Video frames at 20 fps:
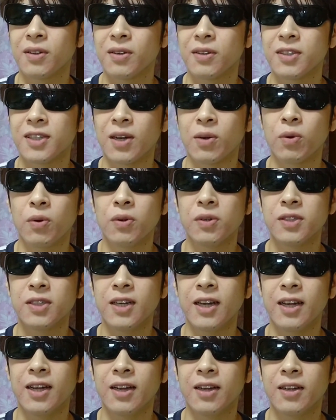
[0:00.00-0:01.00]
社交辞
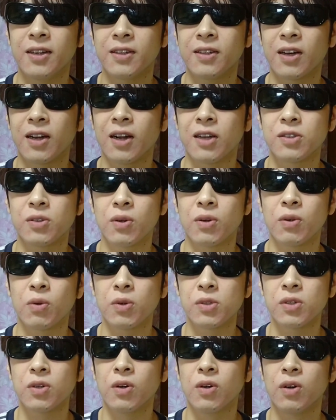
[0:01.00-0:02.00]
令、だからそれ
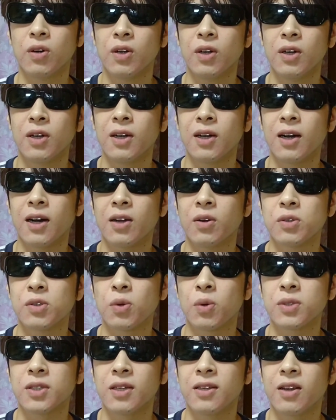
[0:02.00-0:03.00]
こそ、あの、そ
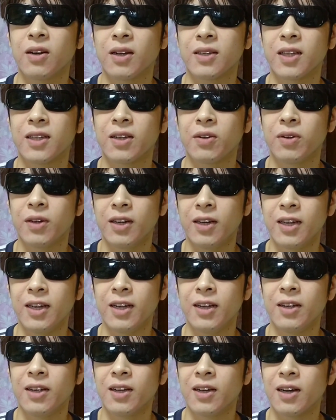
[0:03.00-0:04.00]
こチャンネルがただふり
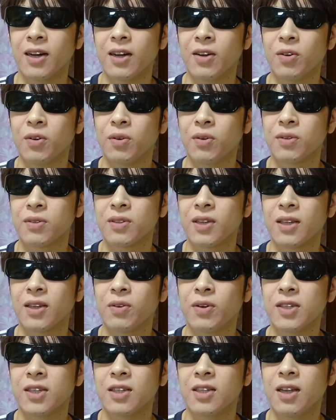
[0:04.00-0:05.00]
に、あの、ただ
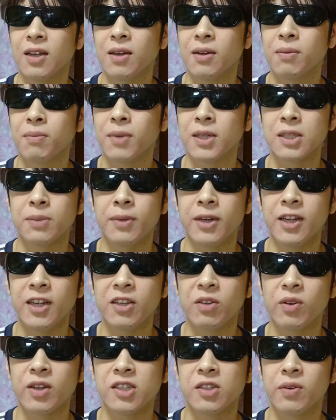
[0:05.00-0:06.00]
ふりさんって真面目でいい
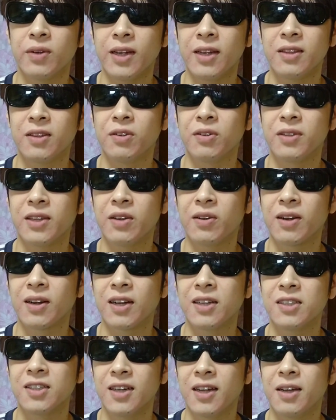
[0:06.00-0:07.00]
人ですよねって言ったような
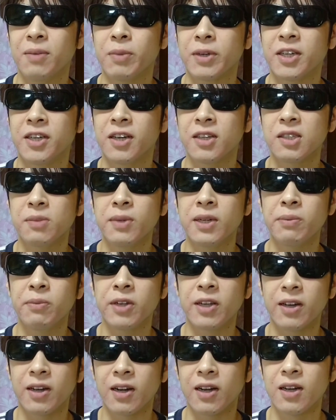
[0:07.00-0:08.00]
感じで、まあ、気休めでも
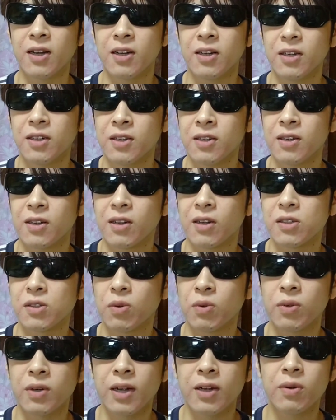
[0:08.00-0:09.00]
いいから、なんか
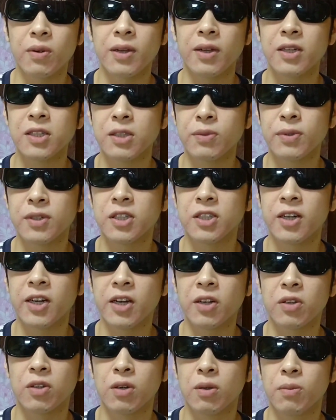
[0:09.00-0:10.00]
そんぐらいの返信はしろ
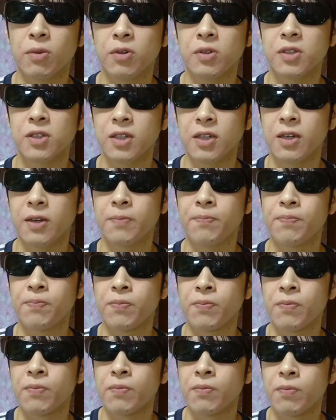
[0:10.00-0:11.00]
やって思うし、
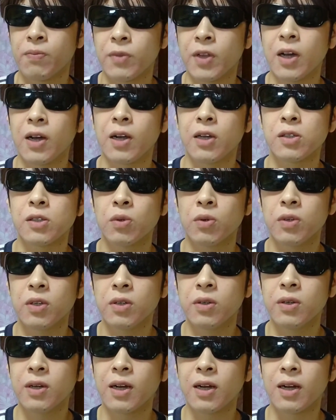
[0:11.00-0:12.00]
だからそうい
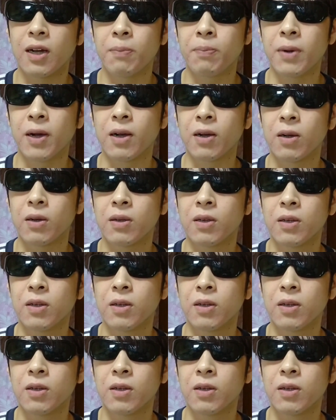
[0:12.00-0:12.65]
うなんかやっぱ、